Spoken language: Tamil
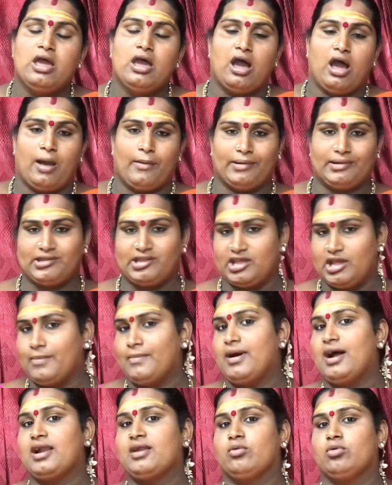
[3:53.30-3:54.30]

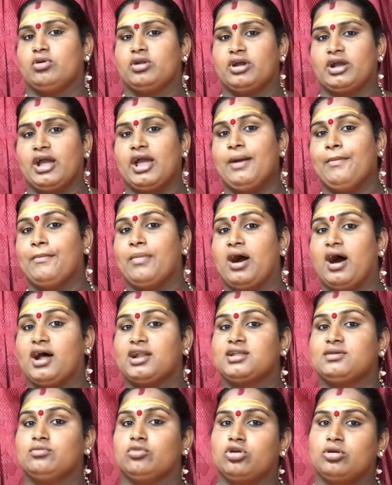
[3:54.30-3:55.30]
அவசியமான ஒன்றுங்க
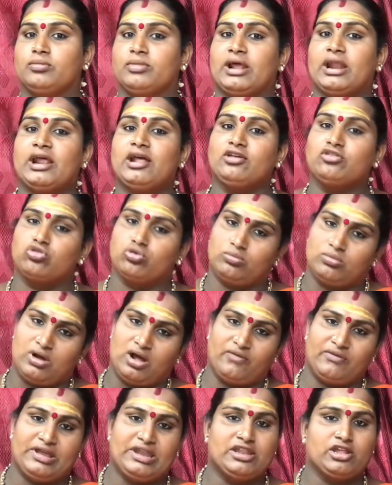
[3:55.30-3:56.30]
மாதம் ஒரு முறை
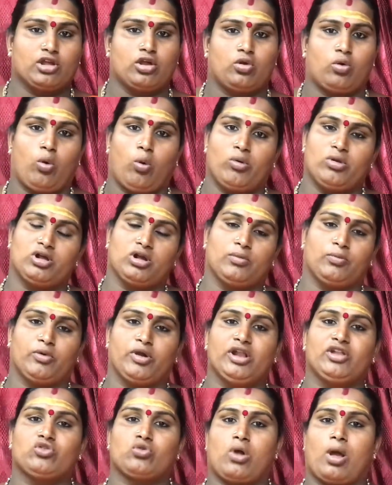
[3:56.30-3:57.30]
சும்மாவே நீங்கள் கோவிலுக்கு
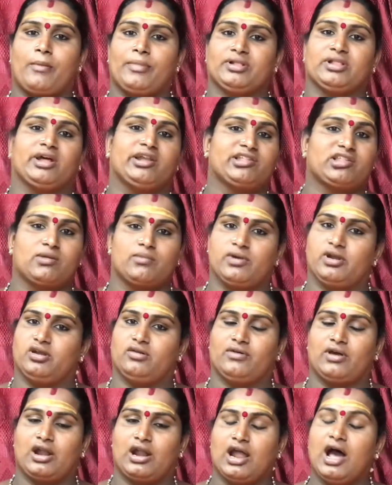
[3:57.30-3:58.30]
போய் சுவாமி தரிசனம்
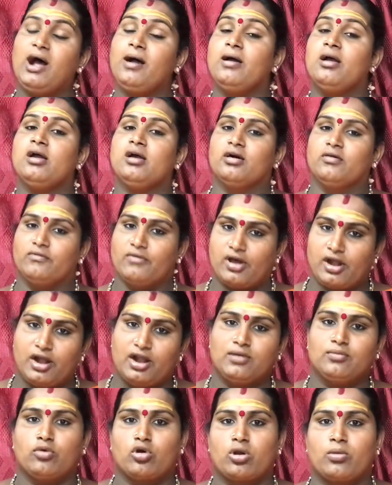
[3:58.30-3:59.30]
பண்ணிட்டு வரலாம்
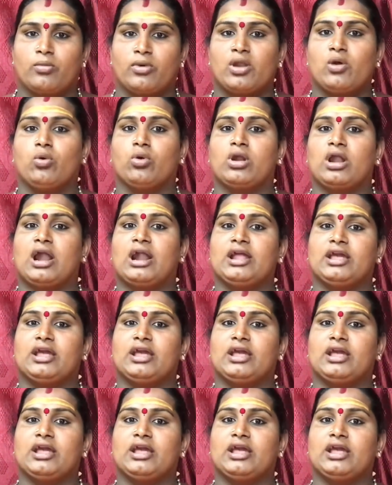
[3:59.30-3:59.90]
வருடம் ஒரு முறை உங்களால்